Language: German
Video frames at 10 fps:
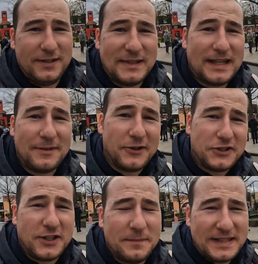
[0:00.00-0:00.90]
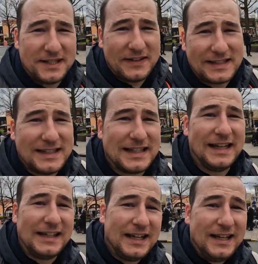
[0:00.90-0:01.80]
Lieben, jetzt habe ich euch schon ein bisschen was
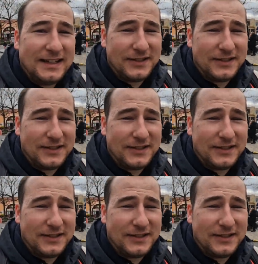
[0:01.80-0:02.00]
gezeigt.